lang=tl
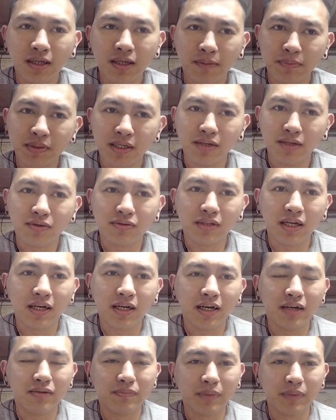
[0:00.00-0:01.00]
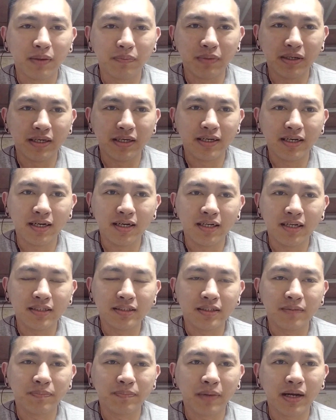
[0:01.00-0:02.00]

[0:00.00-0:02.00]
Nabisado ko talaga yung pagbigkas.